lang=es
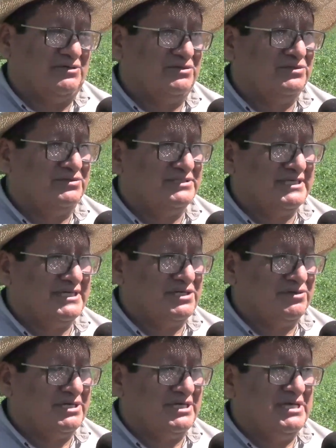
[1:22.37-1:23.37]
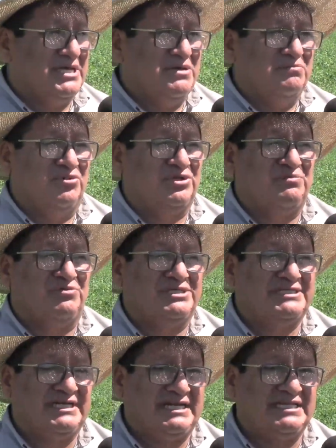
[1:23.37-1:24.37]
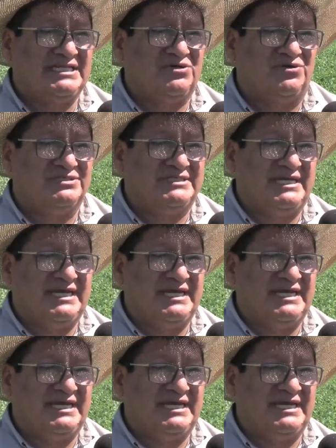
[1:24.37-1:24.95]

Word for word: Entonces creo que podemos hacer grandes cosas,